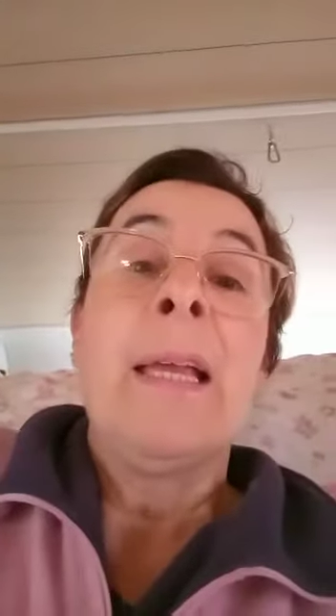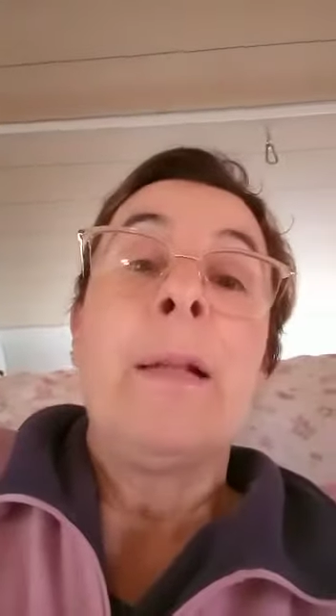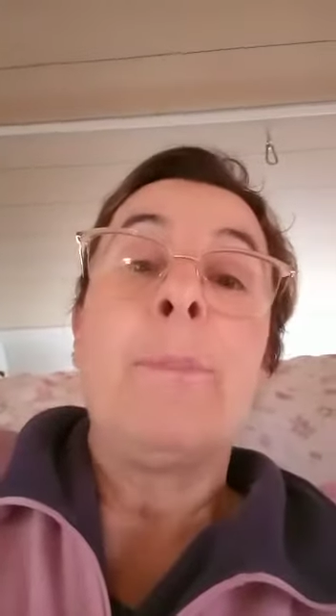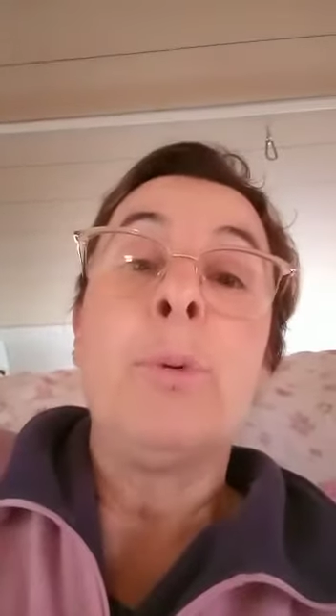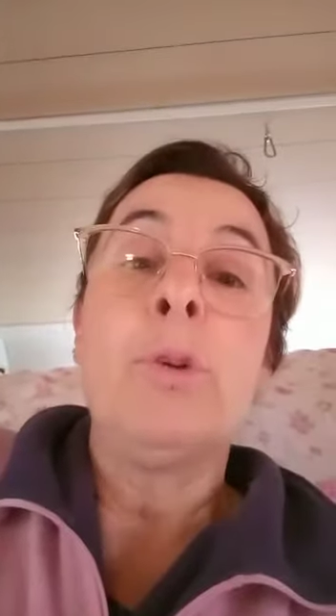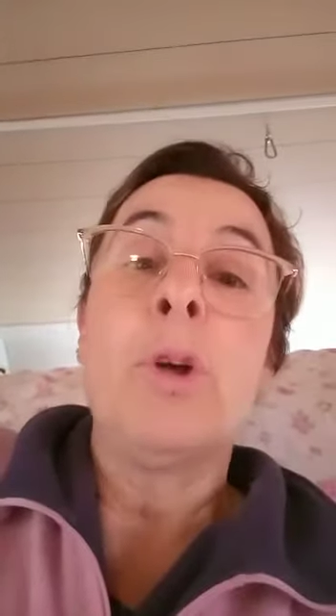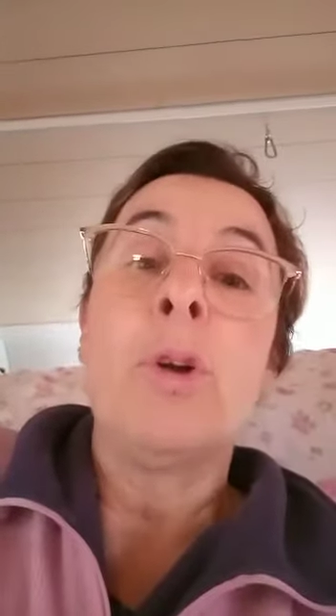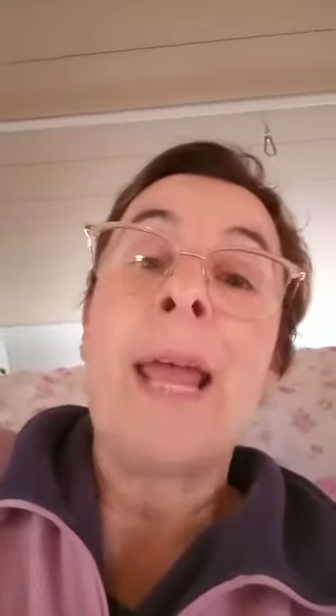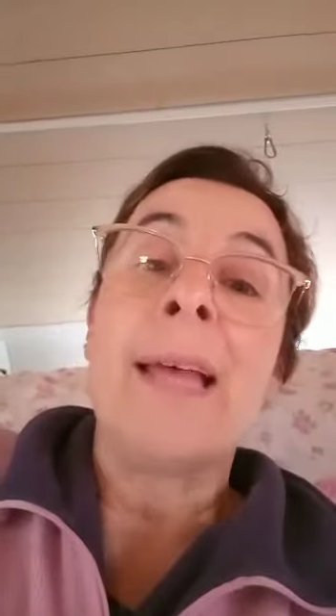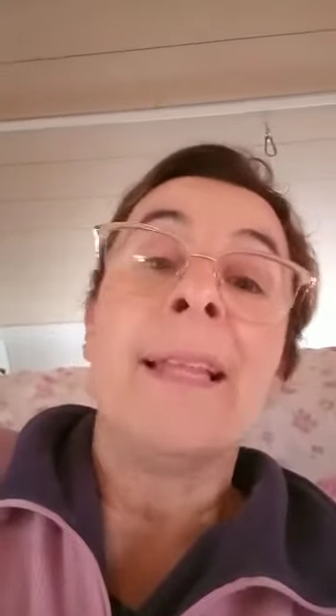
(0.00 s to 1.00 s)
il punto
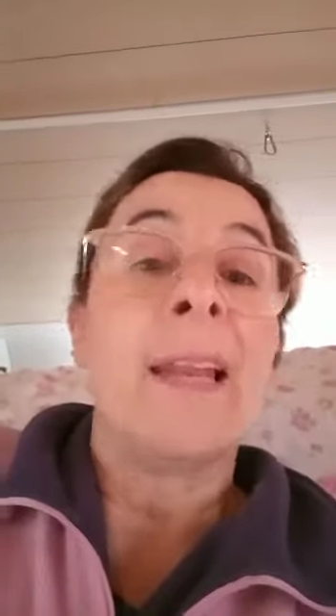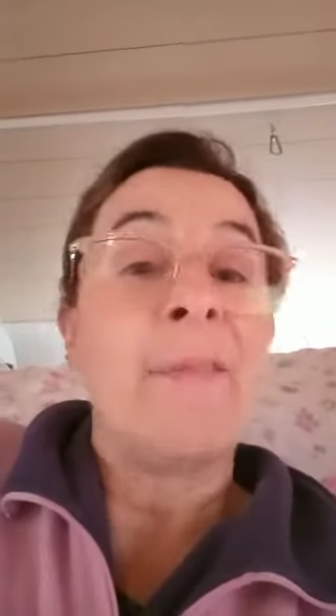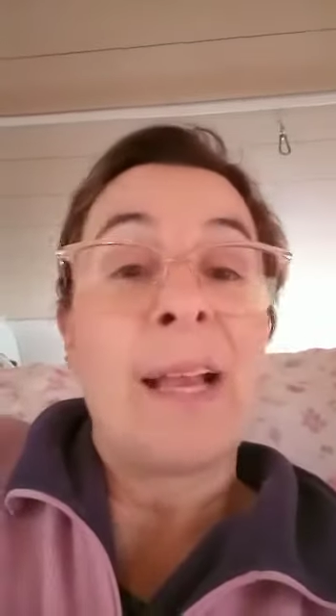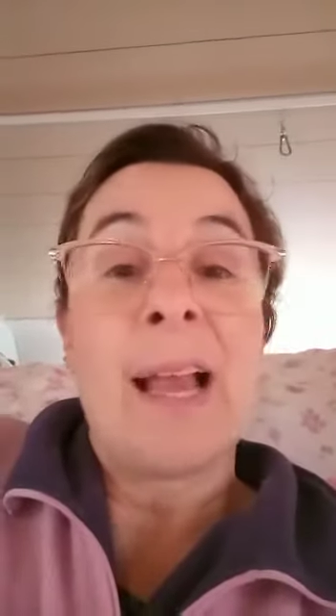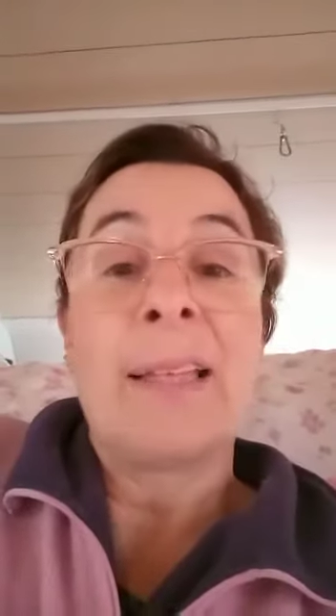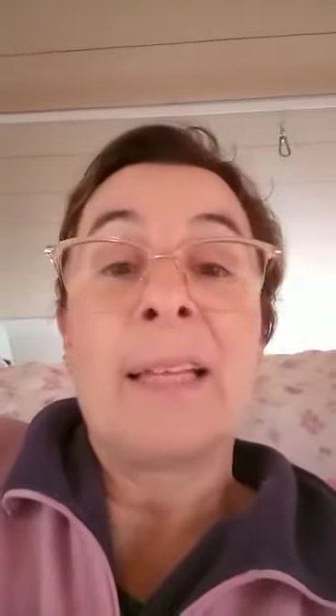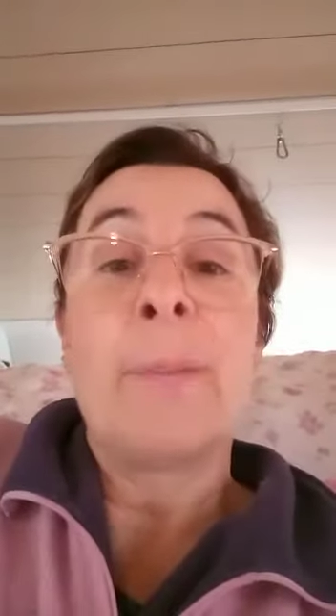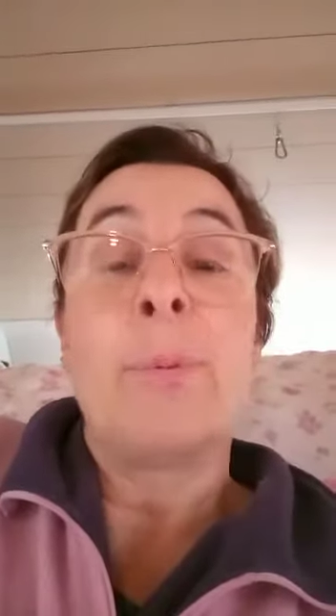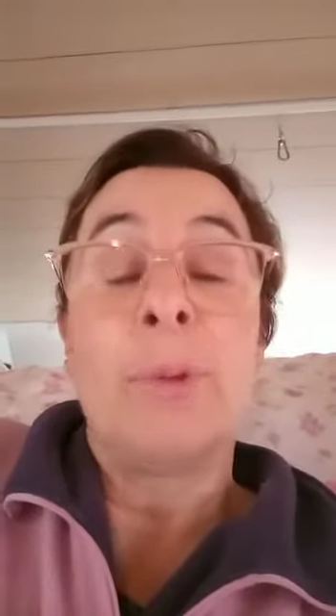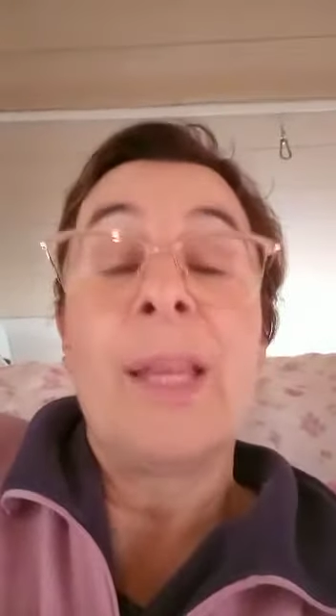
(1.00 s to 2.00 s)
non è andare in vacanza,
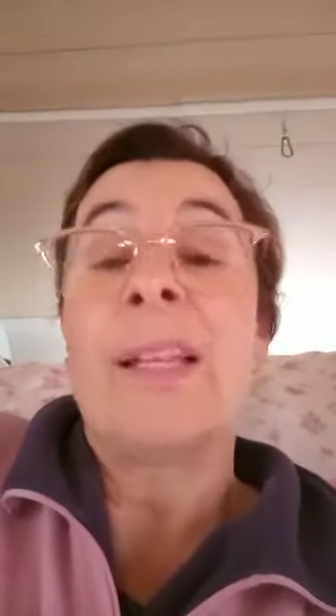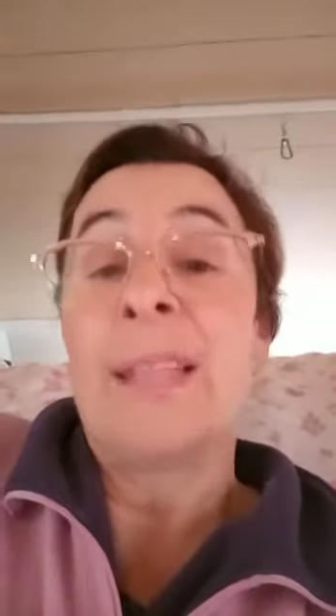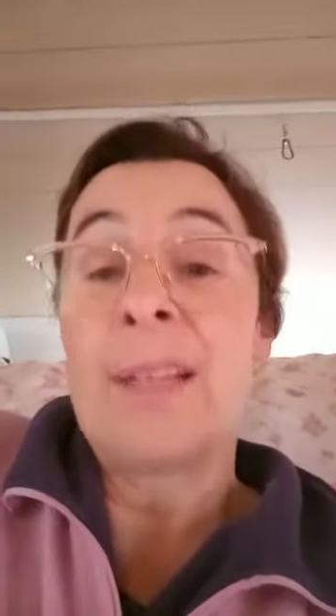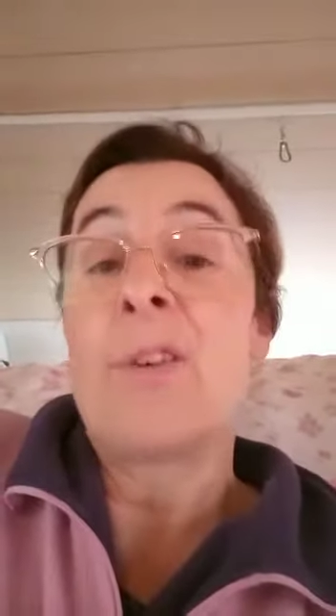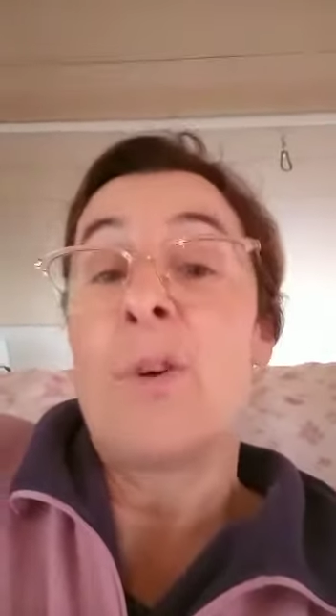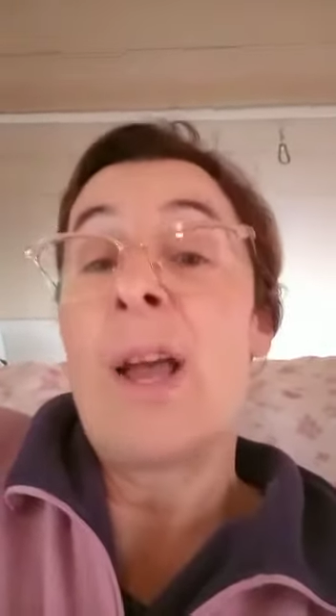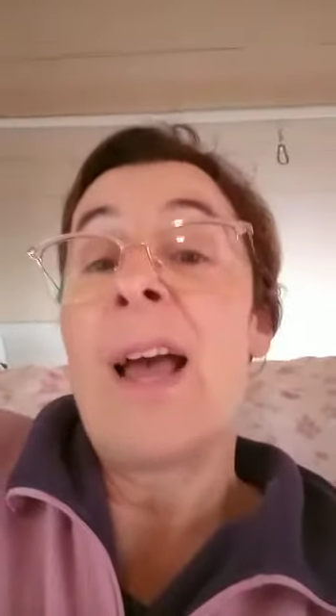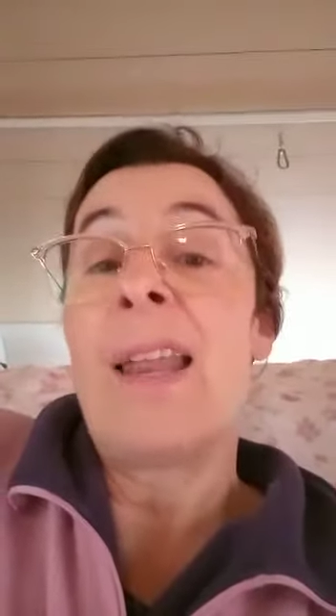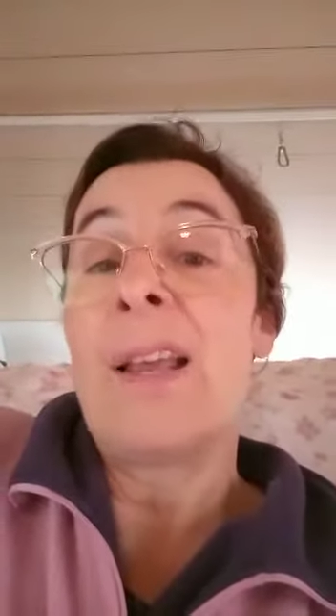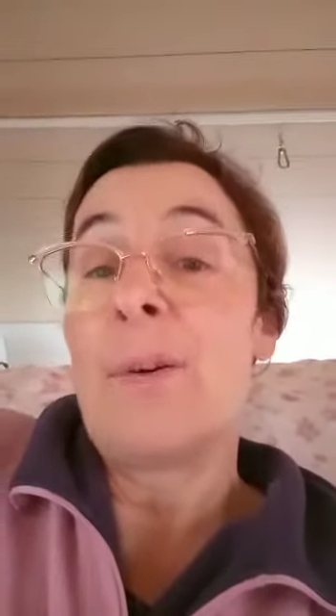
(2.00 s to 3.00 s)
il punto è
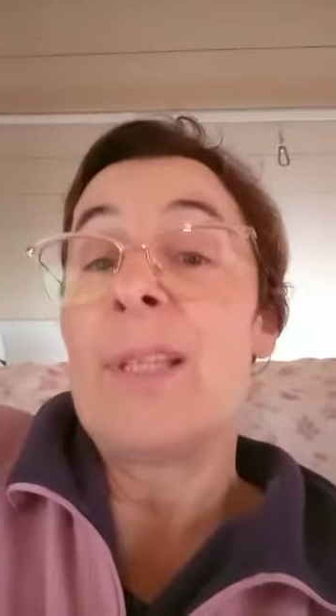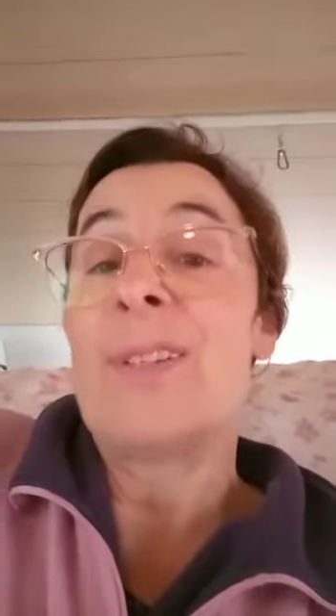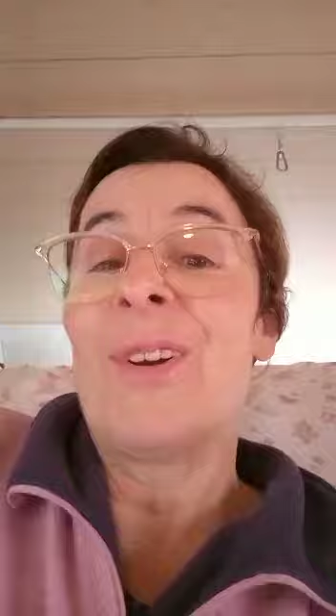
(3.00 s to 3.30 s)
traslocare questo.